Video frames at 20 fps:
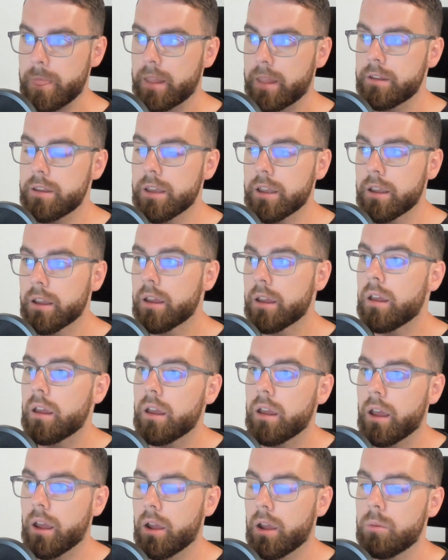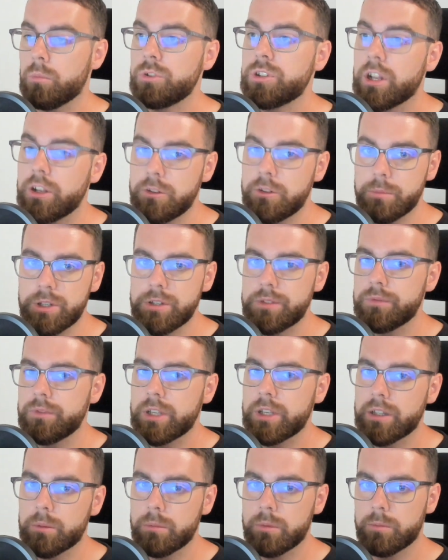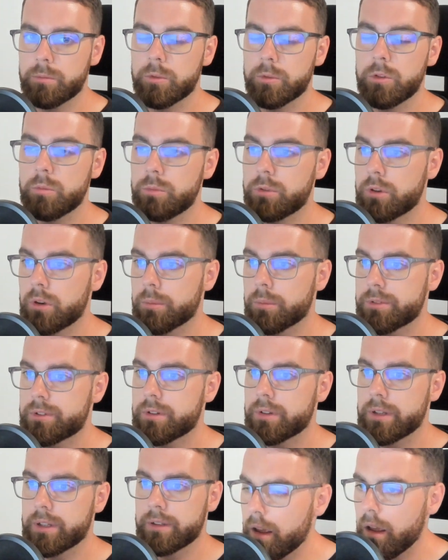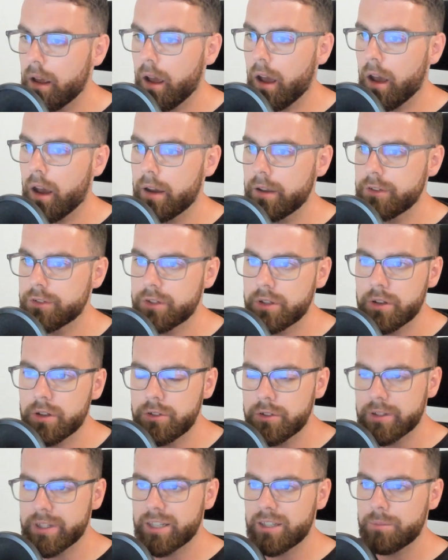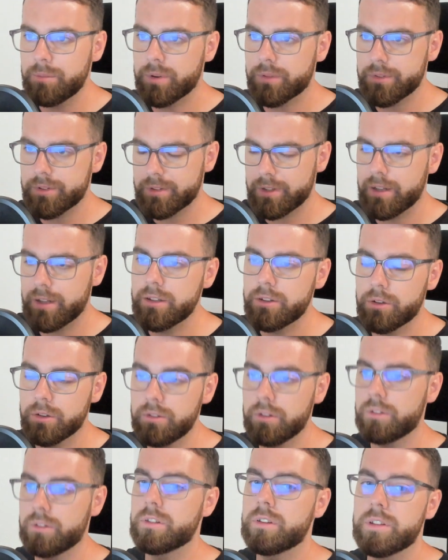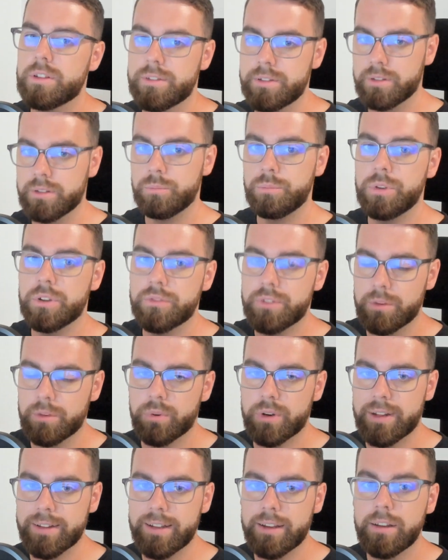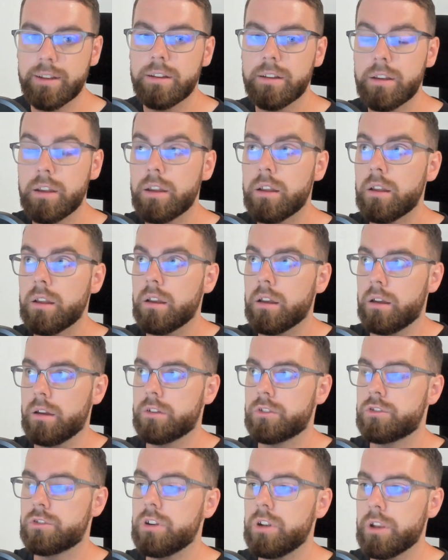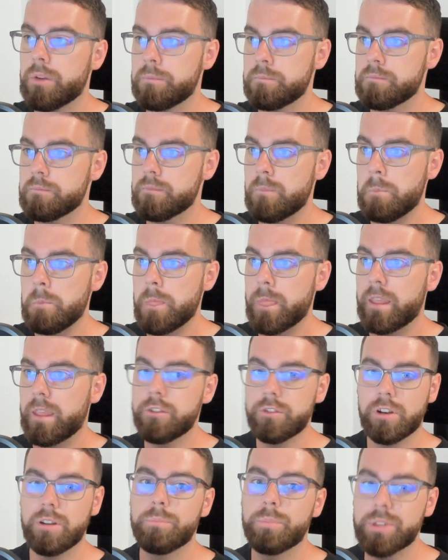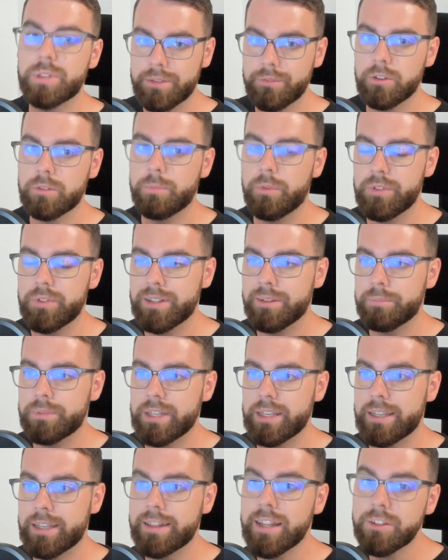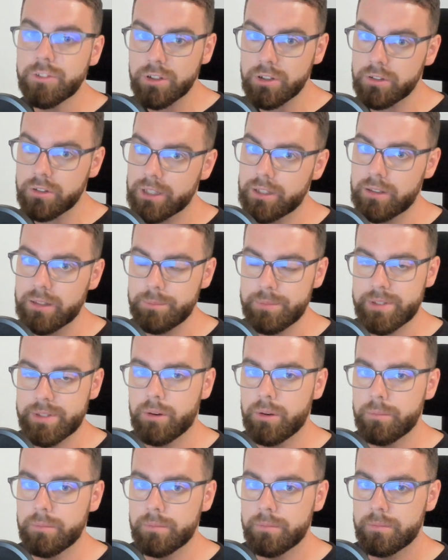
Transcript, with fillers: i e, musieliśmy iść w jedną lub drugą stronę. A jeśli chodzi o taki profesjonalny kod, no to to jest pierwsza porada, e, czyli jeżeli potrafię odpowiedzieć na pytanie, dlaczego tak napisałem